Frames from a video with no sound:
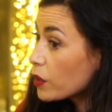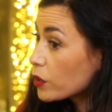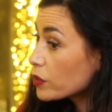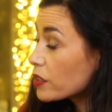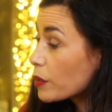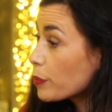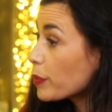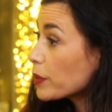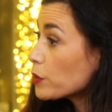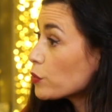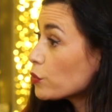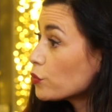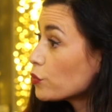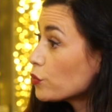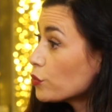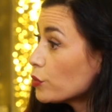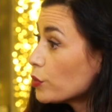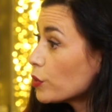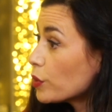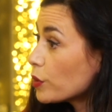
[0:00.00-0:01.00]
ce n'est pas du
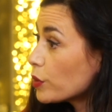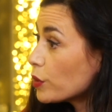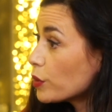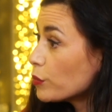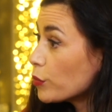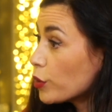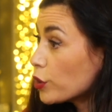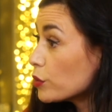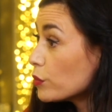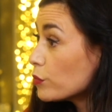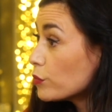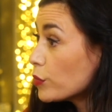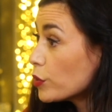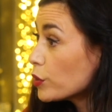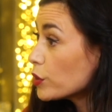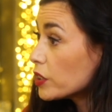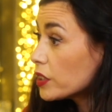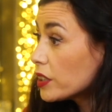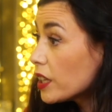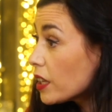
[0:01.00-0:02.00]
tout euh, mon,
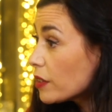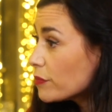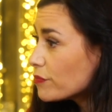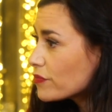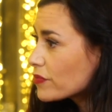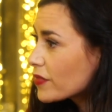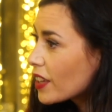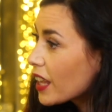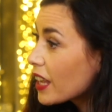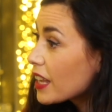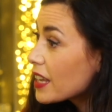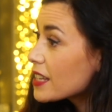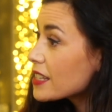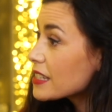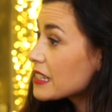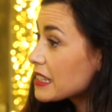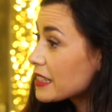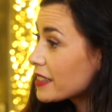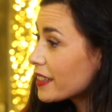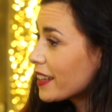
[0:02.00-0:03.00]
idée.
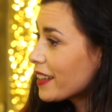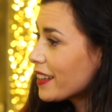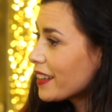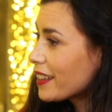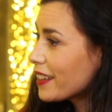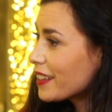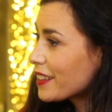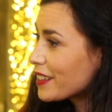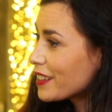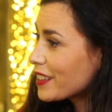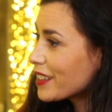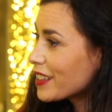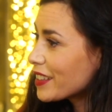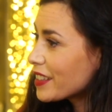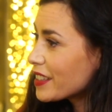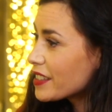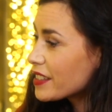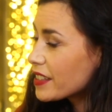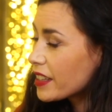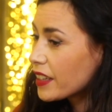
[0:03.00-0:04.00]
C'est
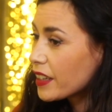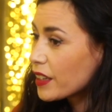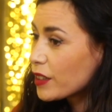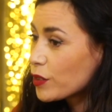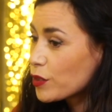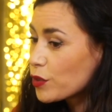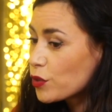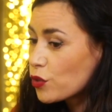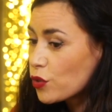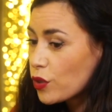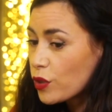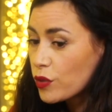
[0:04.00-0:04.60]
euh, quelque chose